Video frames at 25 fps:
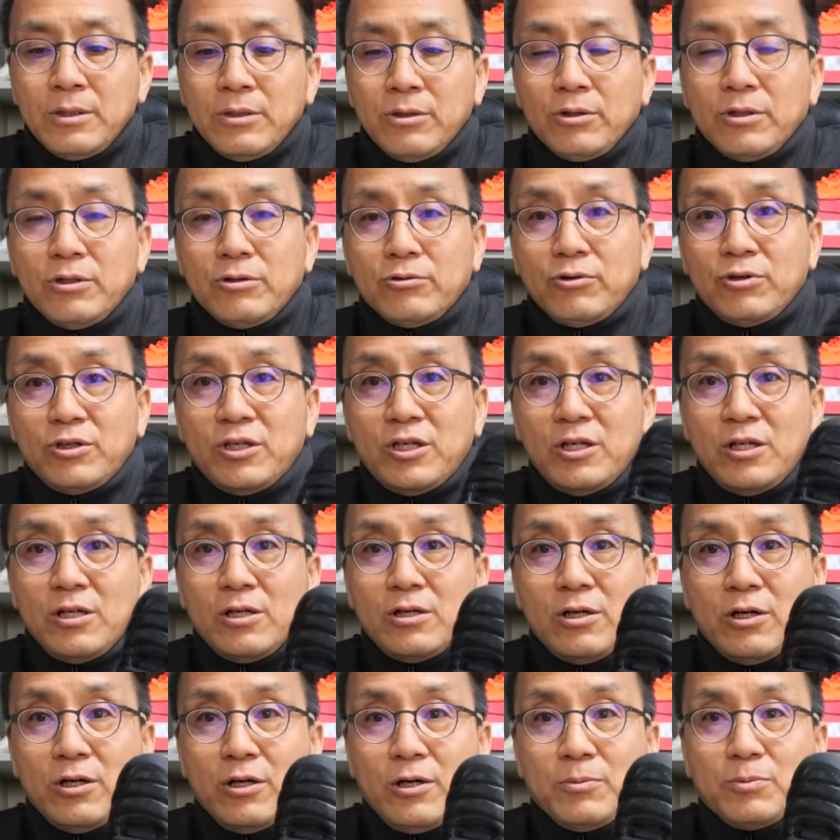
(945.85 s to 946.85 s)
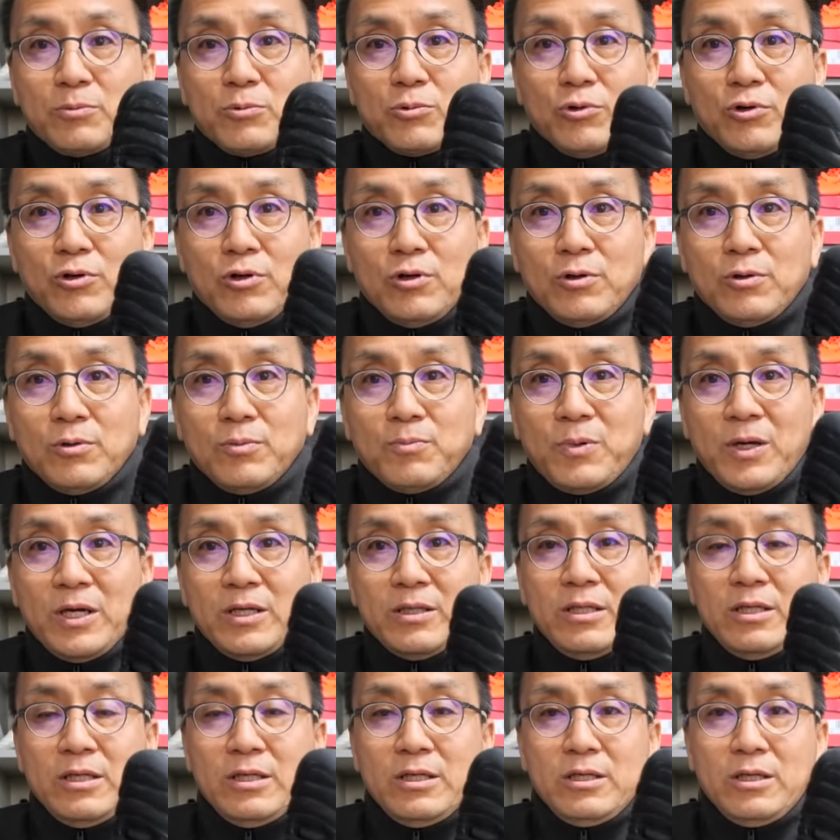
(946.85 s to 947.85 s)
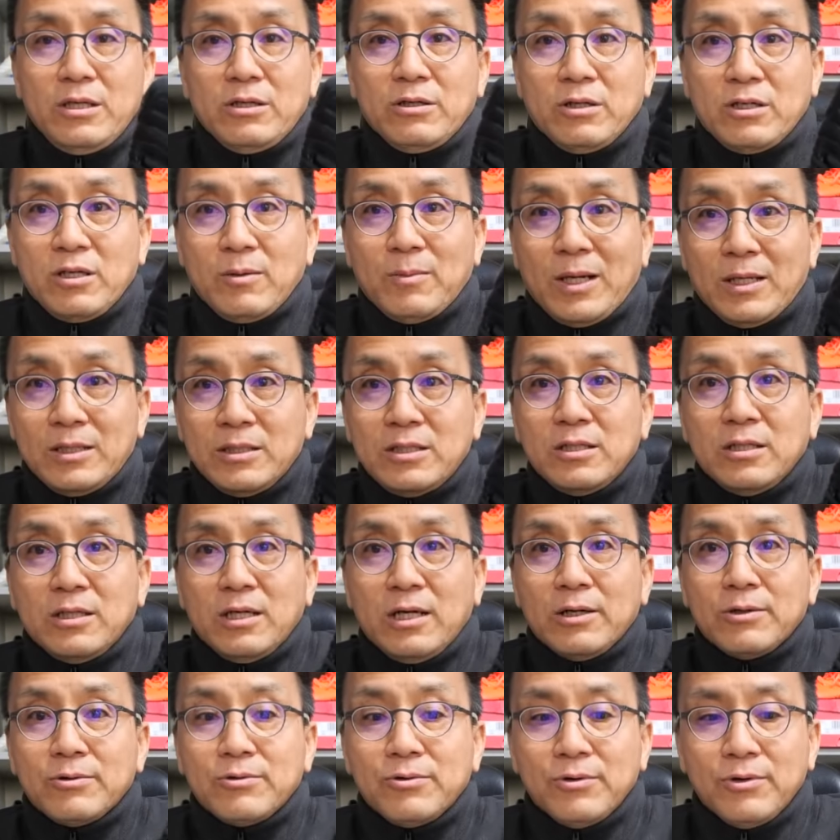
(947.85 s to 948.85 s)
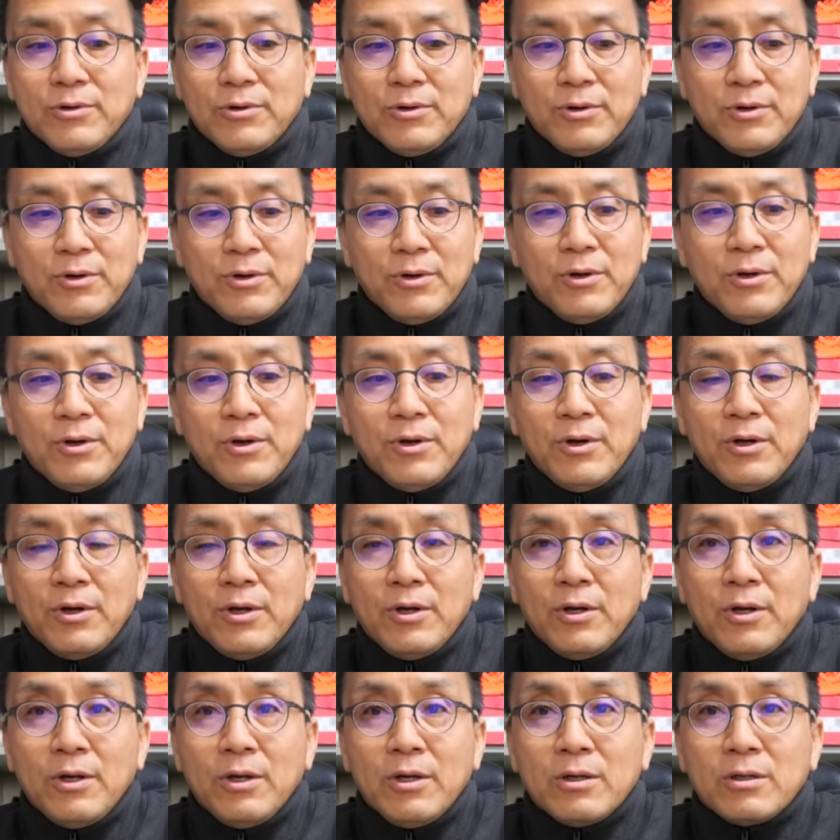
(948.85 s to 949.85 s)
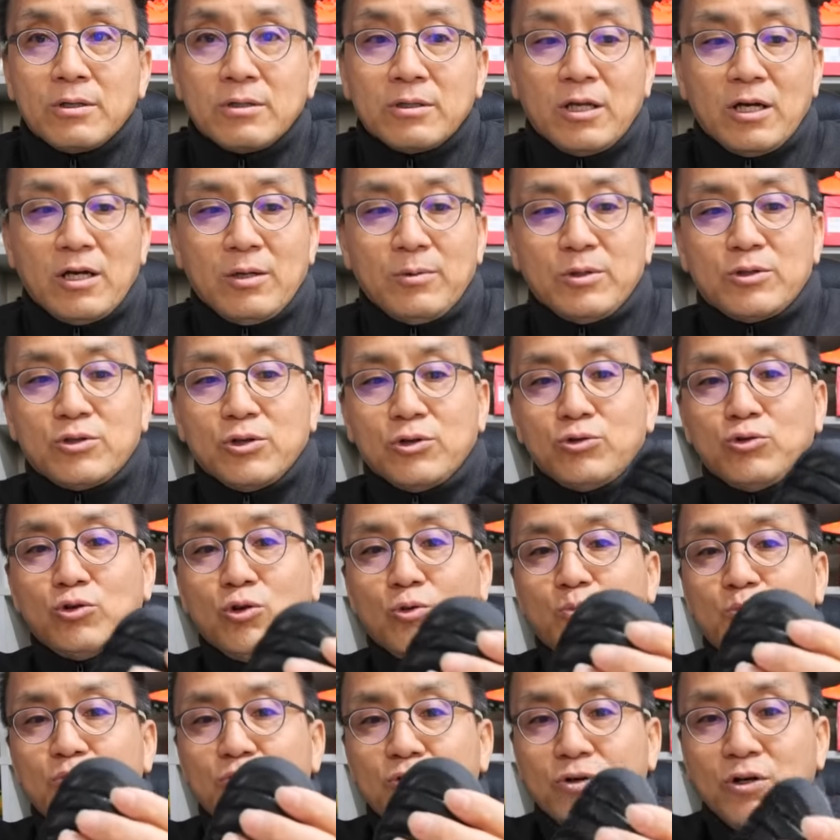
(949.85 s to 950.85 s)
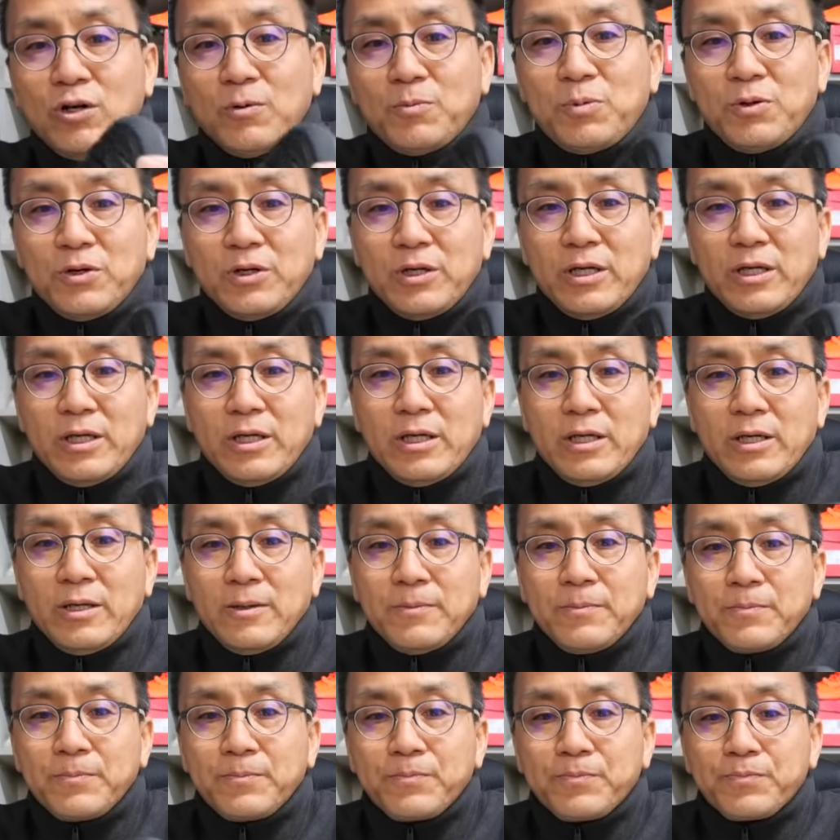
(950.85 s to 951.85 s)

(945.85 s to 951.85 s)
여기도 힐 컵도 패딩이 그렇게 많지가 않고 그 다음에 전족부 어퍼에